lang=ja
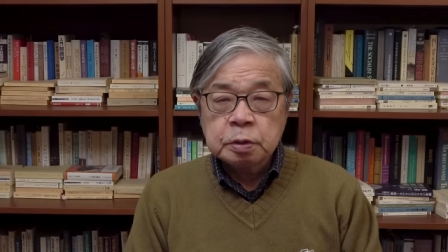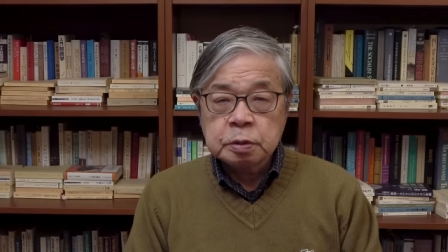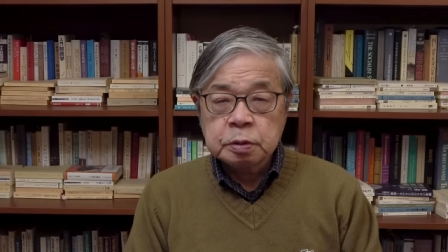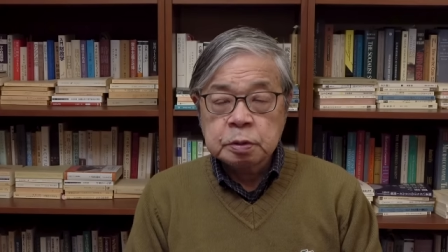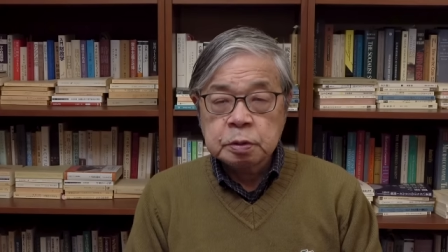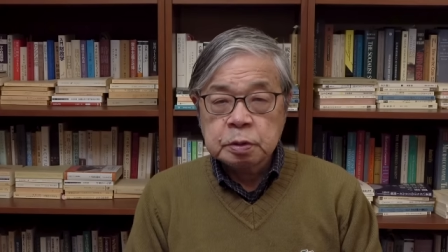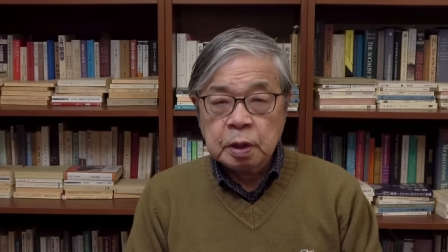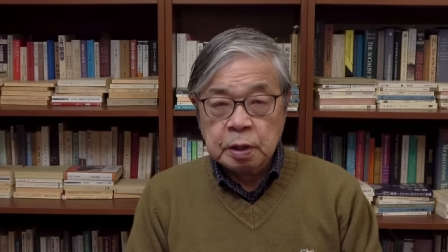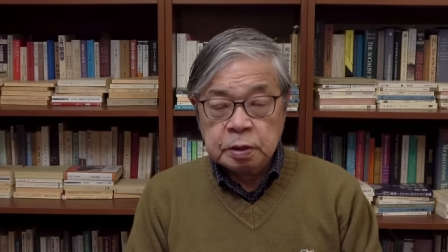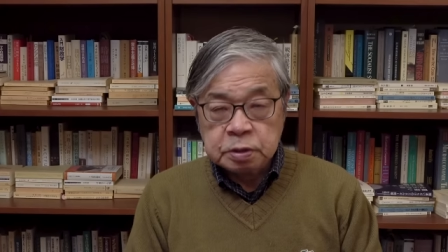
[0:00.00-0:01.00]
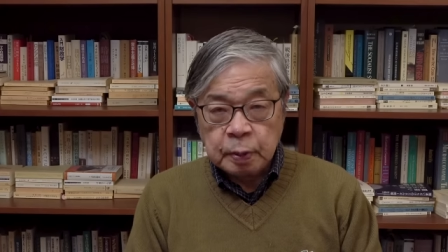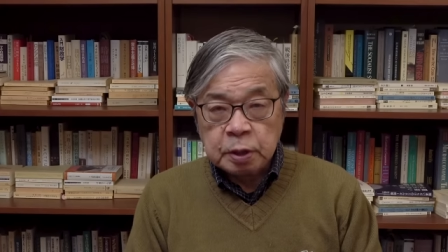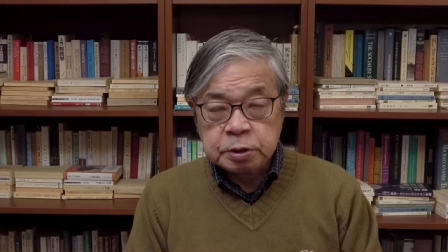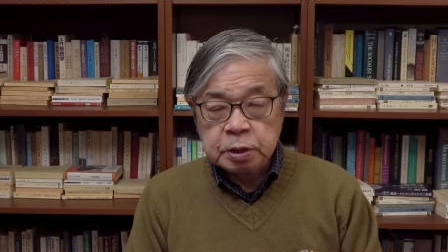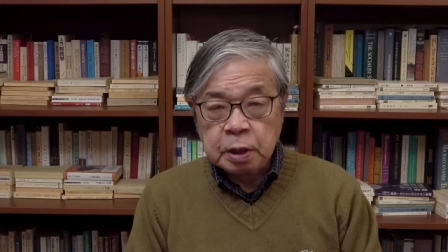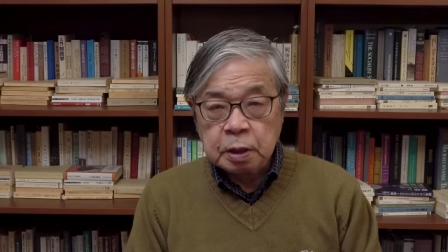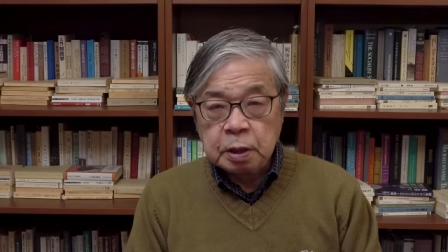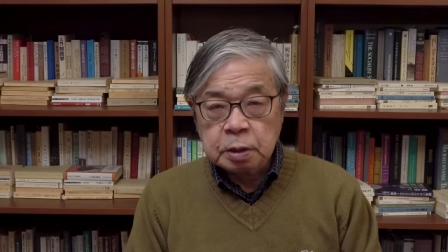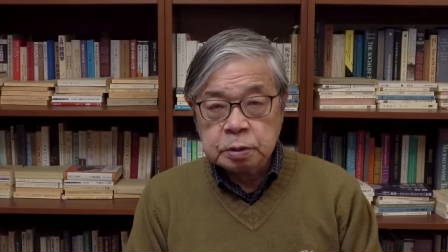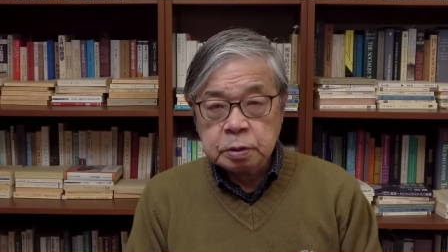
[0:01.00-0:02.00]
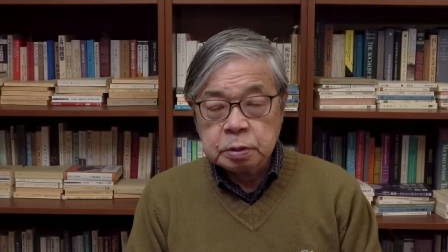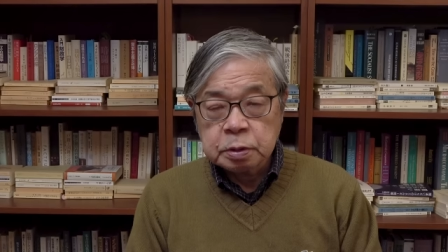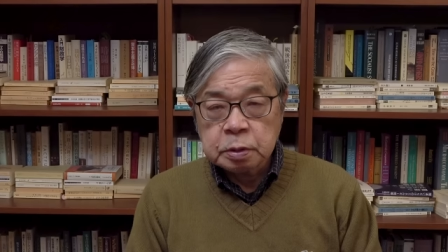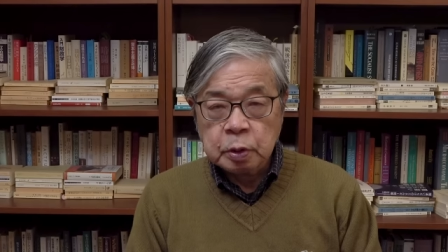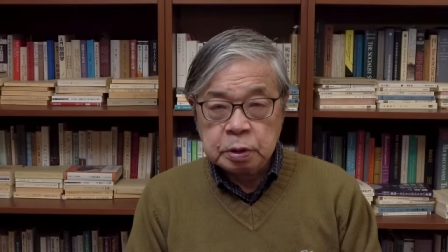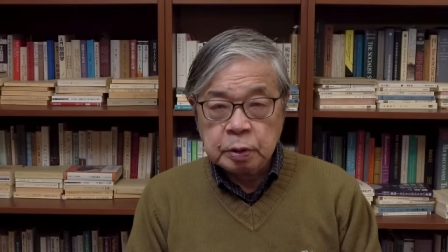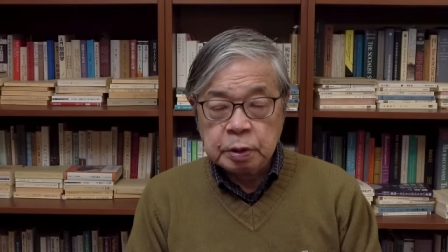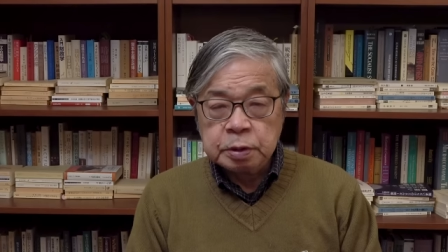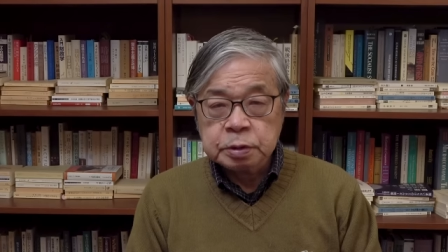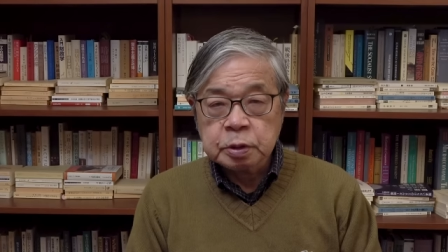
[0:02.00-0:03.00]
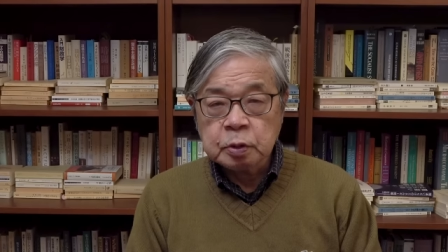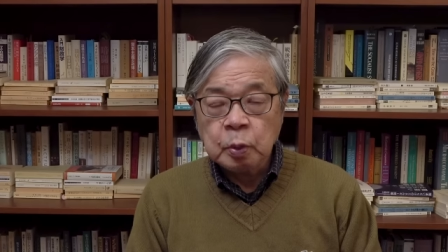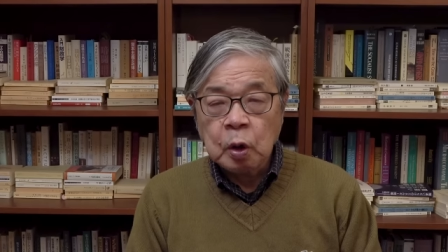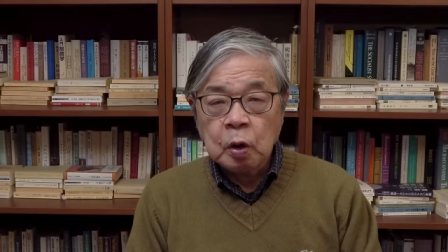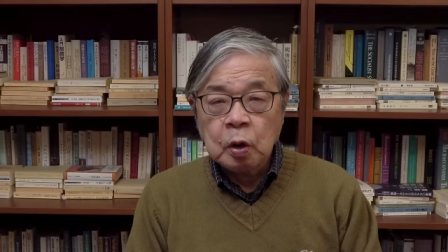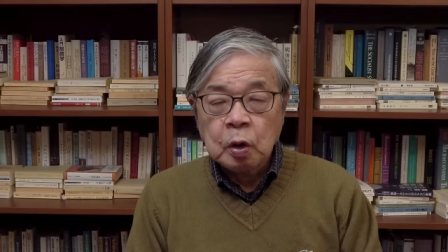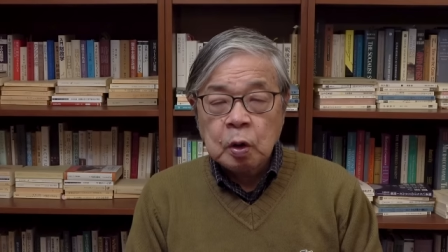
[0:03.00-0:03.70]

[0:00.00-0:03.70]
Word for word: いう大変素晴らしい結果に終わったわけですけども、